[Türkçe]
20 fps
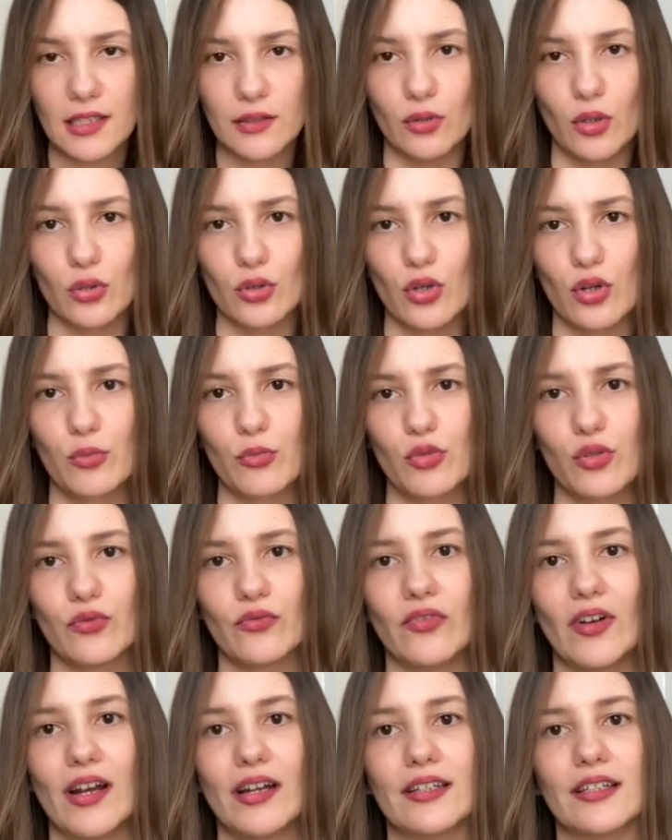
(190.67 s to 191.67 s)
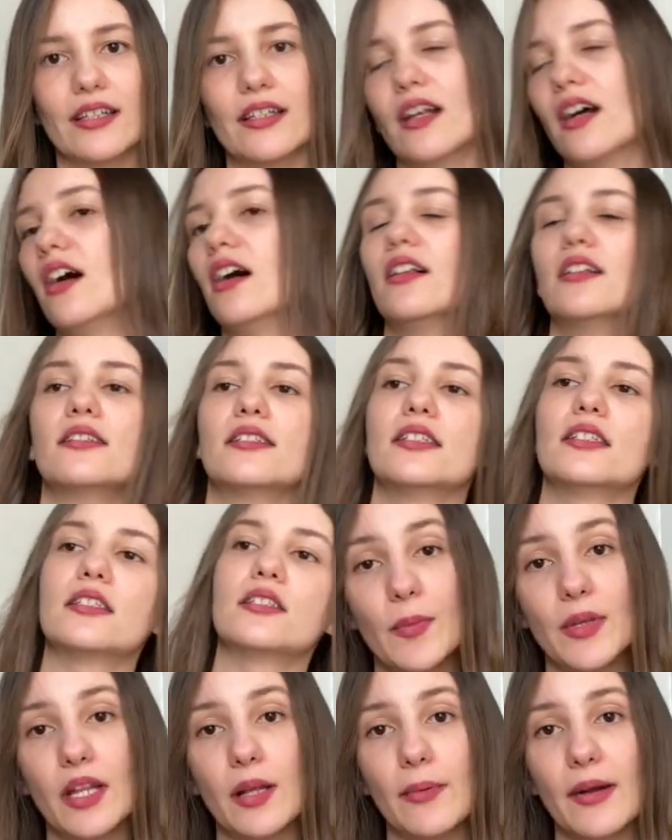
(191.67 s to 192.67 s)
Doktorumuzun verdiğini
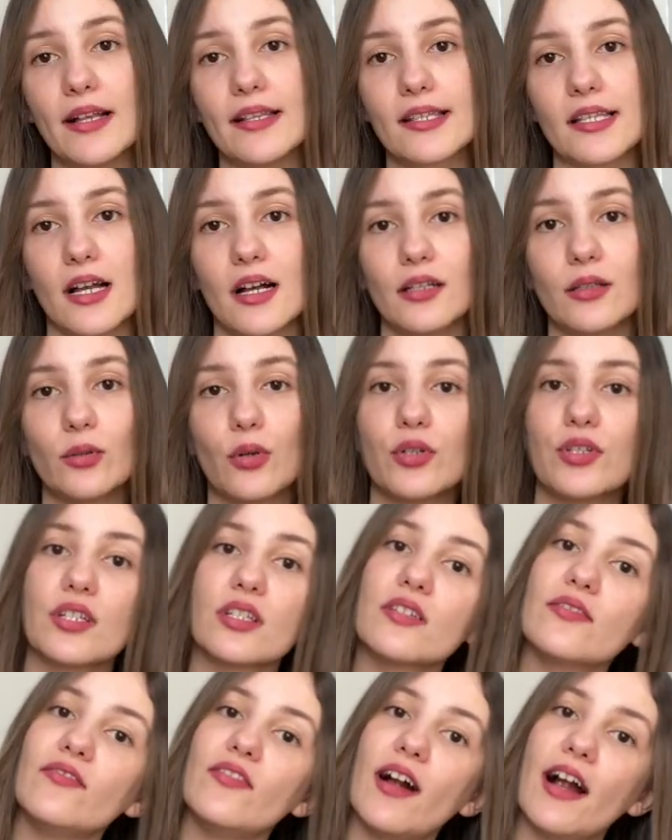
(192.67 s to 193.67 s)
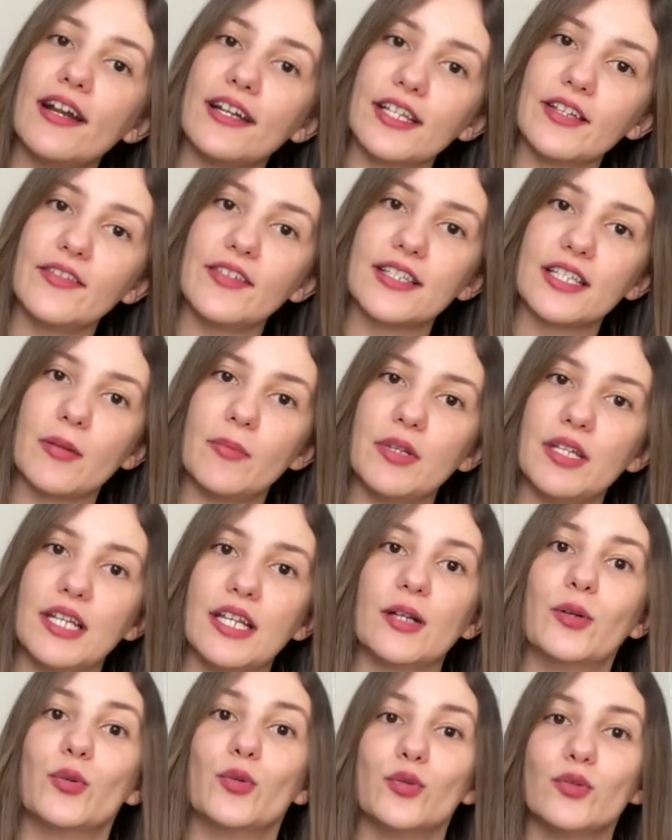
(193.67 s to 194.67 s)
aldık. Bir de ben sağlık hocanın verdiği
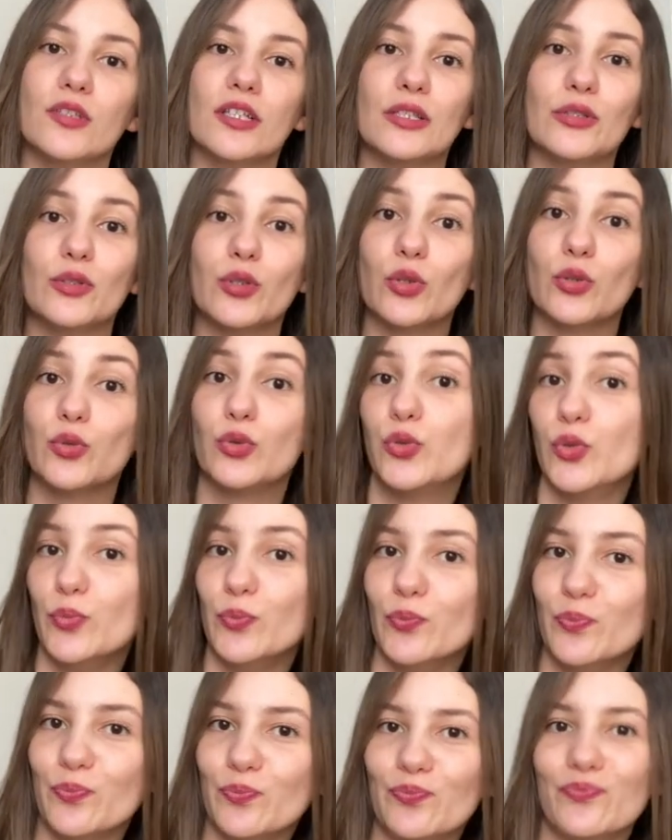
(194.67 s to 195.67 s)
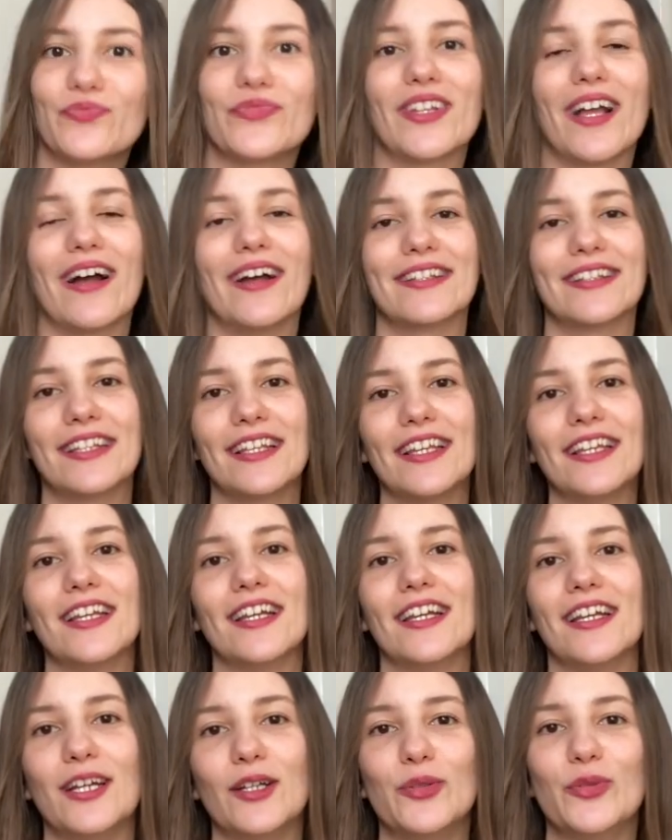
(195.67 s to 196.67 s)
vitamini kullanıyordum. Ta ki
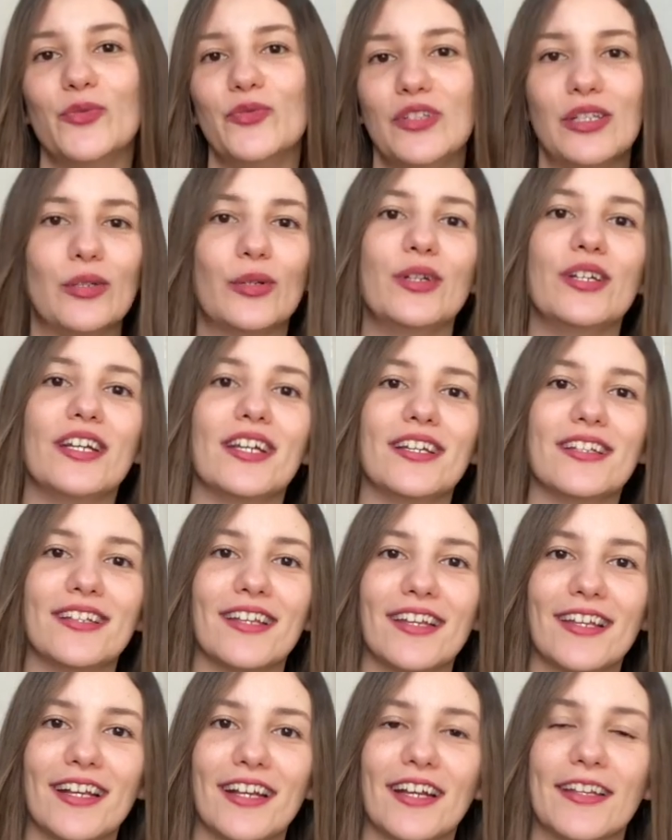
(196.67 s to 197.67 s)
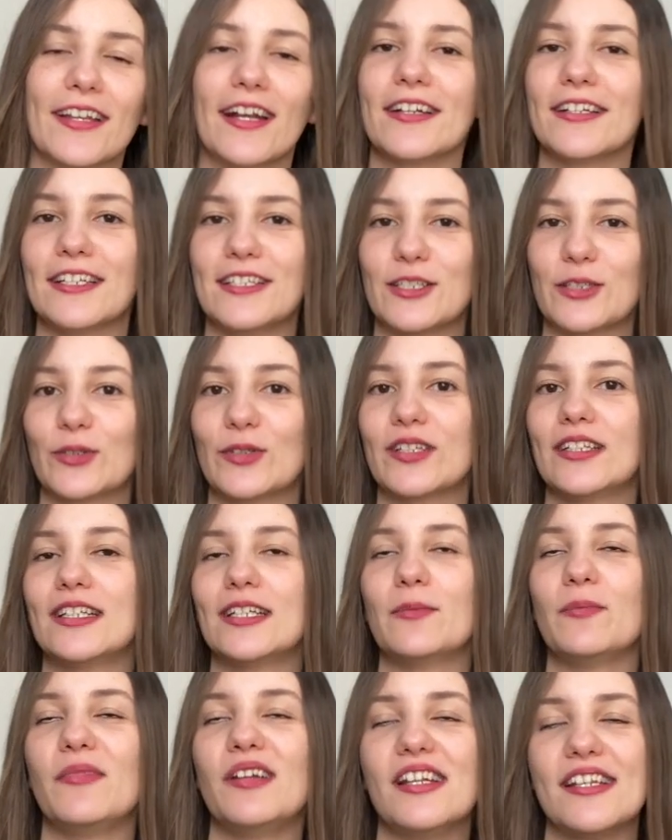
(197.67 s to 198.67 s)
e, dün videoyu yayınlayana kadar. Teşekkür
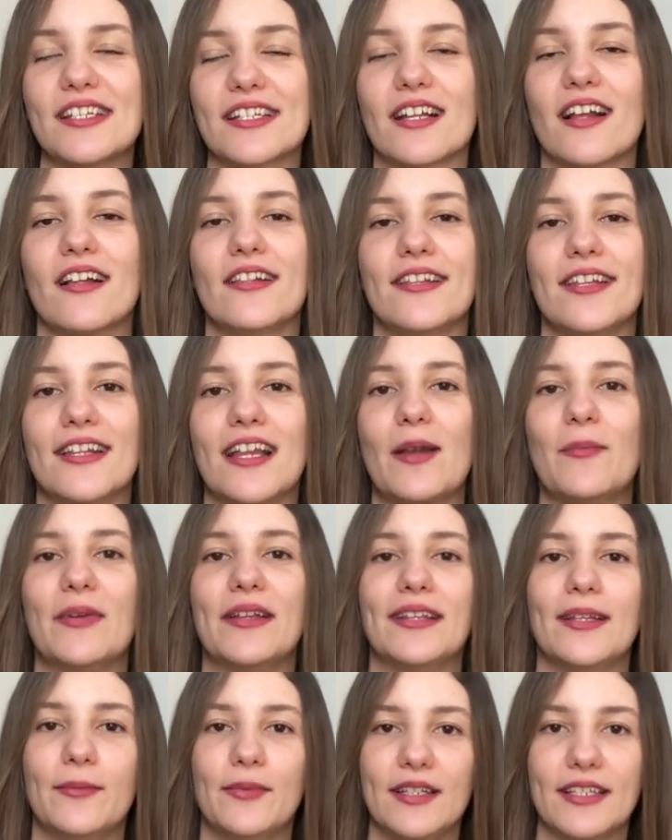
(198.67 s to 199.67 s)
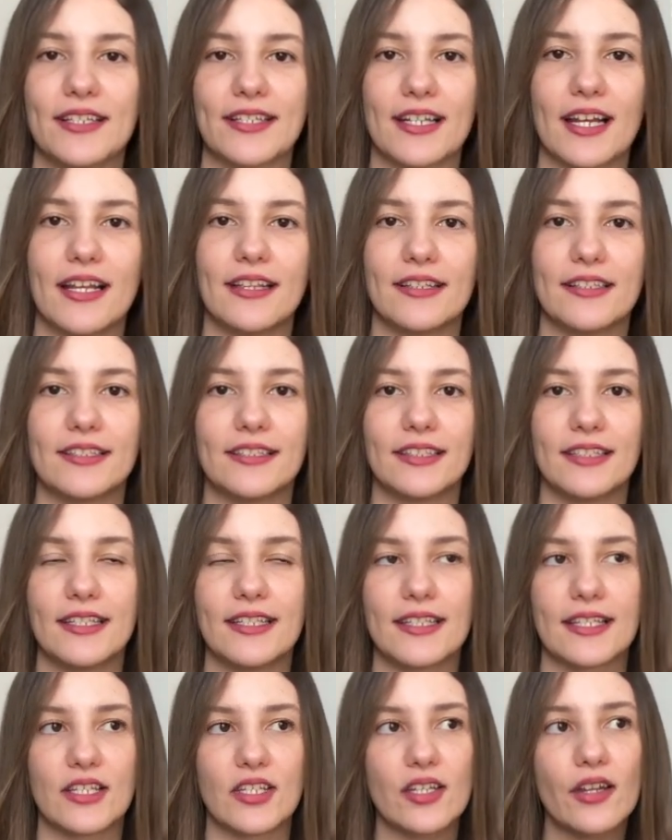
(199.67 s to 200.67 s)
ederim bilinçli anneler beni de
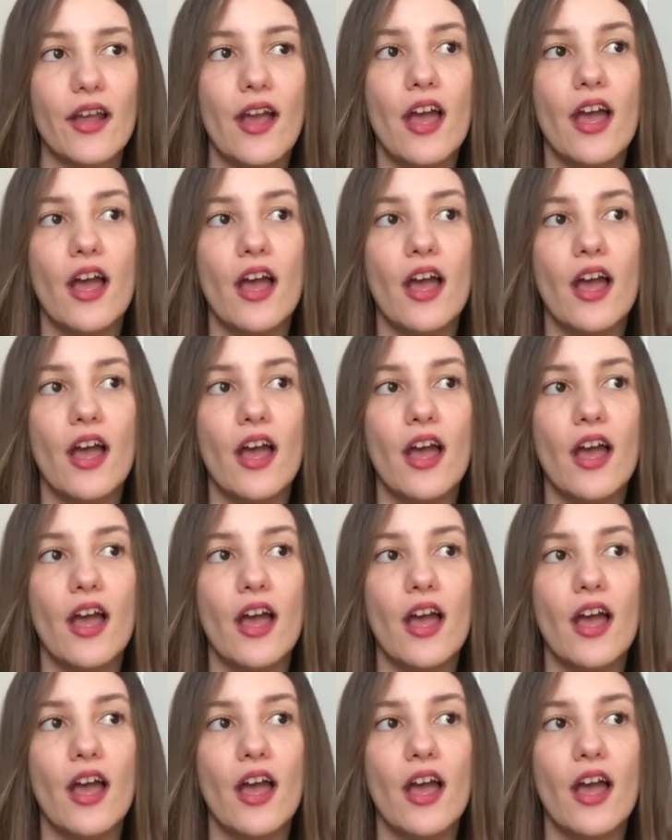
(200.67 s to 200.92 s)
bilinçlendirdiğiniz için.